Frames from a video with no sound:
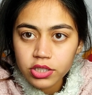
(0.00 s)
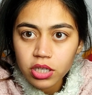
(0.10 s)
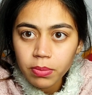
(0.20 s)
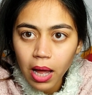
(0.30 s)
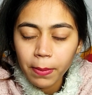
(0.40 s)

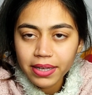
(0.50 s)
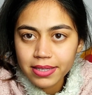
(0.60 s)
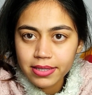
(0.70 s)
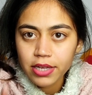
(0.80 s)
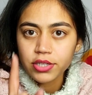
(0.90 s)
जब आप
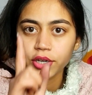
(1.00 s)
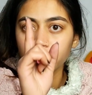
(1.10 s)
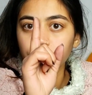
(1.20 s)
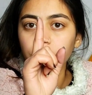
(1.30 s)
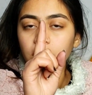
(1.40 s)
एक्सरसाइज कर
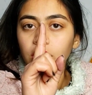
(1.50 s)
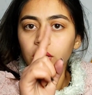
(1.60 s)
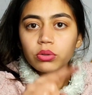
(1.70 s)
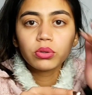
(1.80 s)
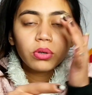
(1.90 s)
रहे हो
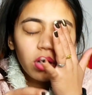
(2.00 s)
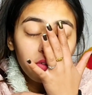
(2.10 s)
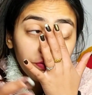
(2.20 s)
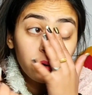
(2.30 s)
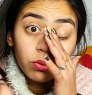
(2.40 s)
तो
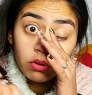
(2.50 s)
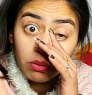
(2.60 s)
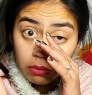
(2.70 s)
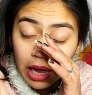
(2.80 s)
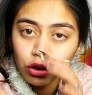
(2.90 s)
वो
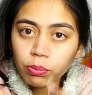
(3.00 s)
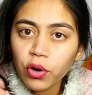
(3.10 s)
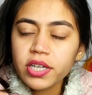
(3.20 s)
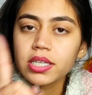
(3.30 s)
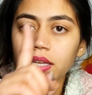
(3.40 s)
है तो
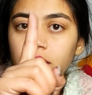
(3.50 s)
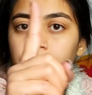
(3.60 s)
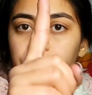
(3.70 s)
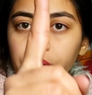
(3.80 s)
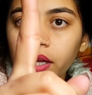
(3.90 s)
पॉइंट ही ना
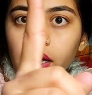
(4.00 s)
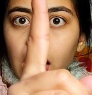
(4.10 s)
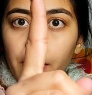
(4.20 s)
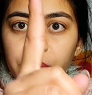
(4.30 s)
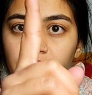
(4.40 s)

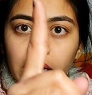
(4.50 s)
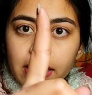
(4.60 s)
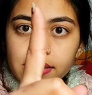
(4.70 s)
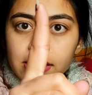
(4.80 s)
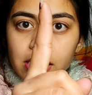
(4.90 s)
आप ये वाली
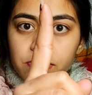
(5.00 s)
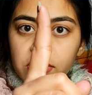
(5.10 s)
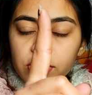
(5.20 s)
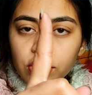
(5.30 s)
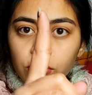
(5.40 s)
एक्सरसाइज भी
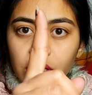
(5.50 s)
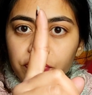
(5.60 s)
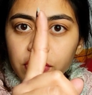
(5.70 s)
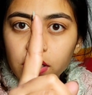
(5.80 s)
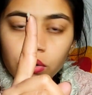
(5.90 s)
कर सकते हो लाइक
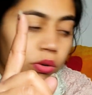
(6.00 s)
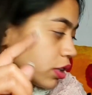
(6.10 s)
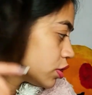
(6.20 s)
फिंगर को रख